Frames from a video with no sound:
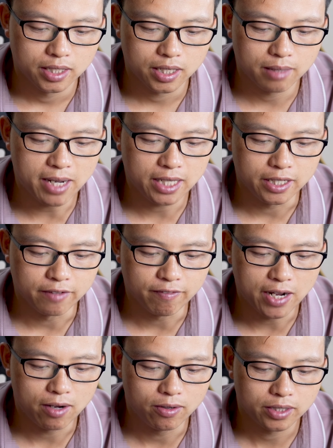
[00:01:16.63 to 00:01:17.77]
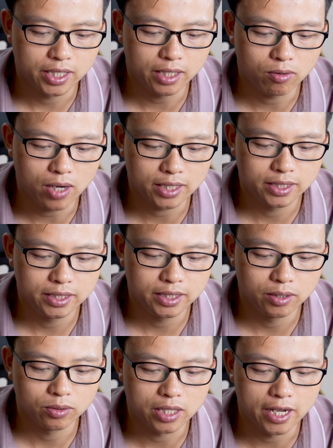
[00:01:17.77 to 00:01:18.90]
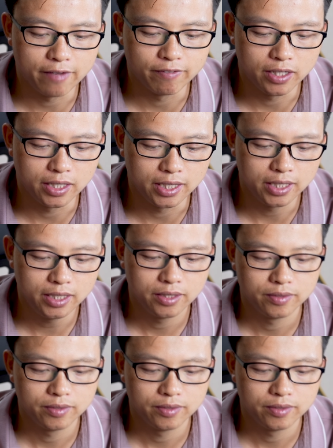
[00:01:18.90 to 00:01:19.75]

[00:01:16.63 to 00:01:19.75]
các bạn nhấn vào kích hoạt chi tiêu thẻ vật lý.